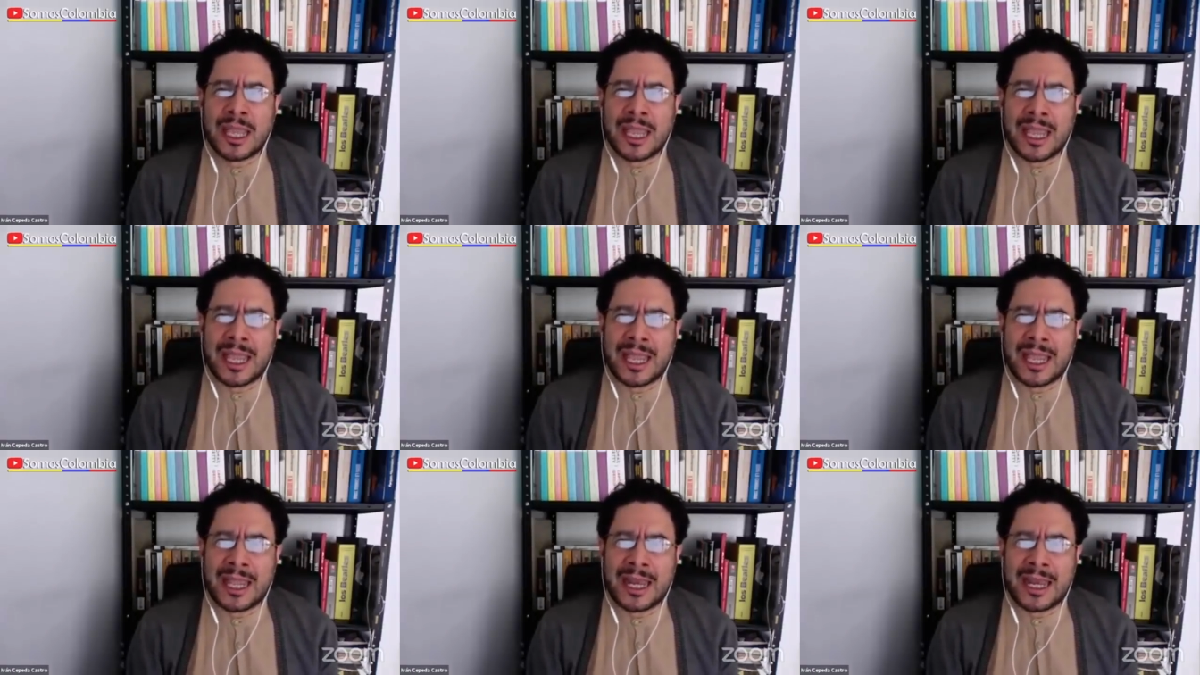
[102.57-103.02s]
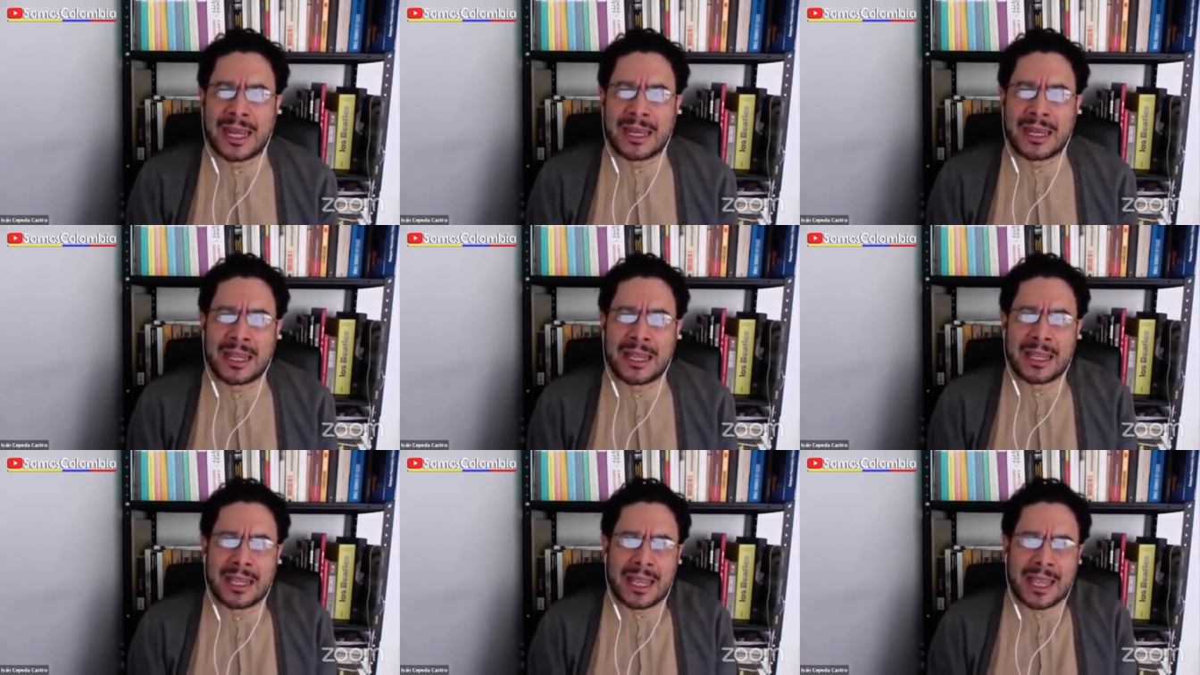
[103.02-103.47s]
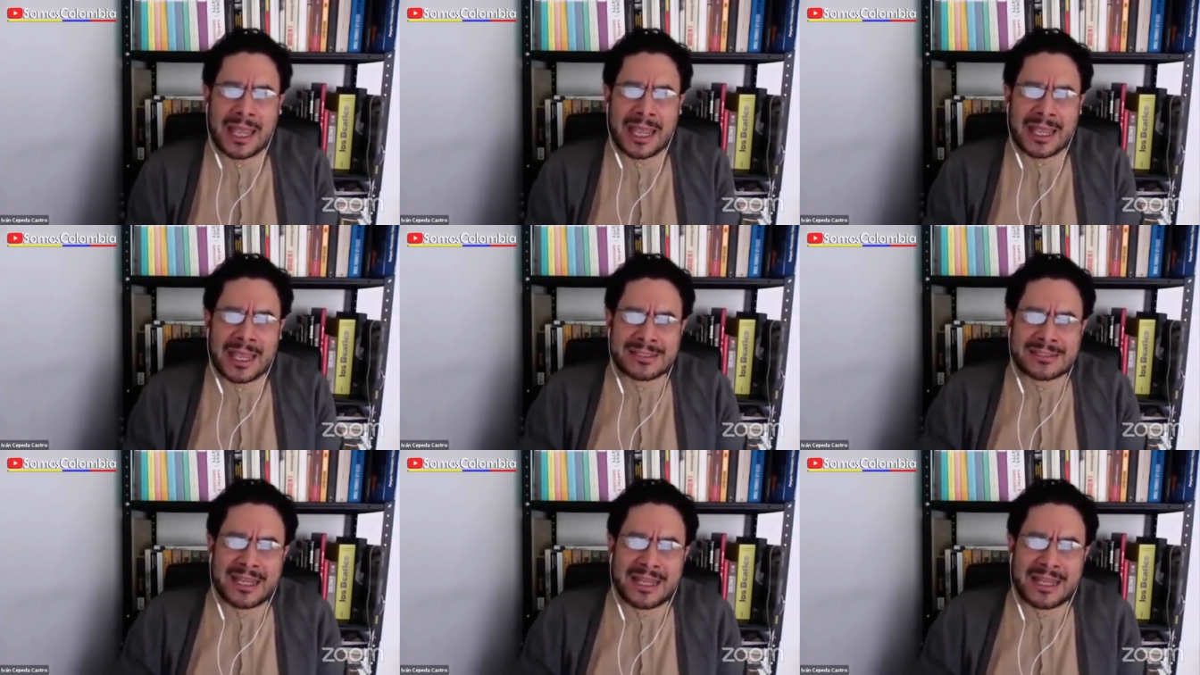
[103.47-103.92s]
El eh,
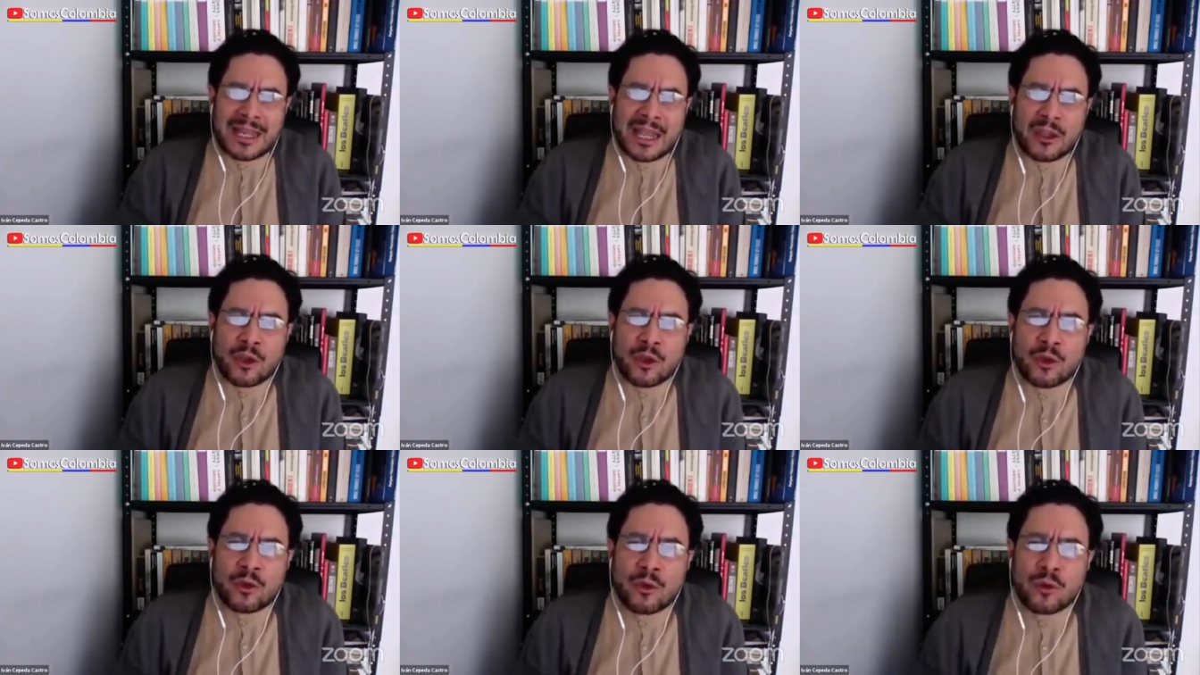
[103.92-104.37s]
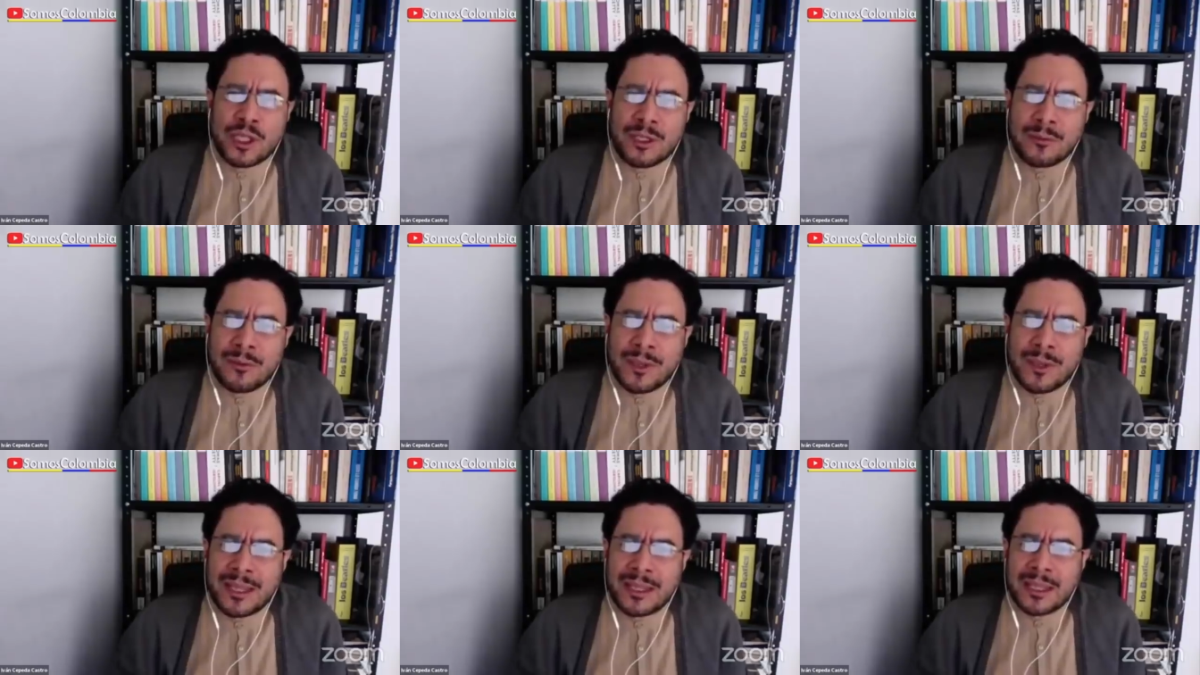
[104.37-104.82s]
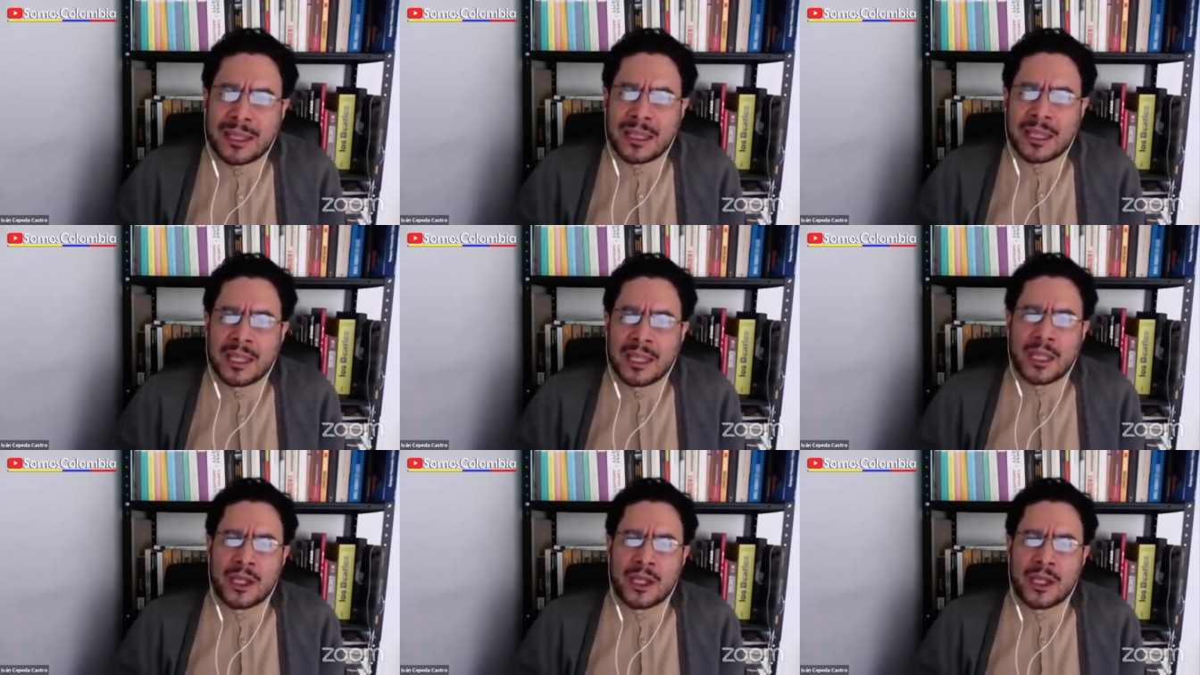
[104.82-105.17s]
ex senador Uribe